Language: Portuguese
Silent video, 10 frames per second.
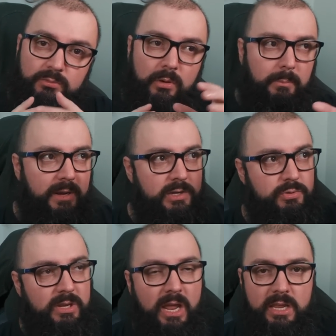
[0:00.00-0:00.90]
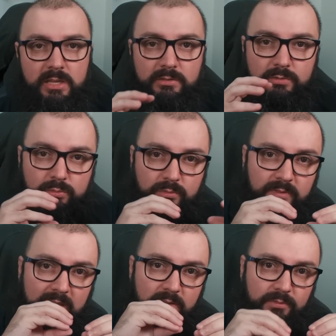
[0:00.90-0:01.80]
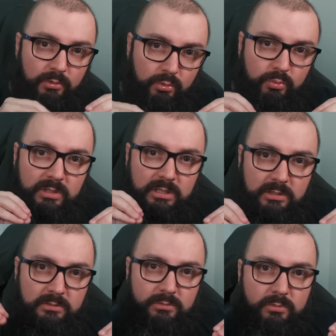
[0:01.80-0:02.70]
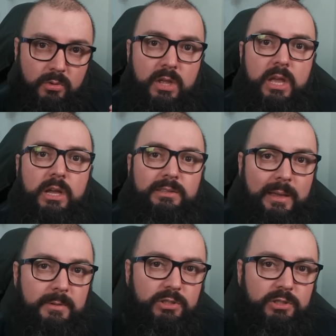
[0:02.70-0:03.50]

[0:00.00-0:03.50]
Tu aprende o que é isso, tu vai evoluindo, sabe?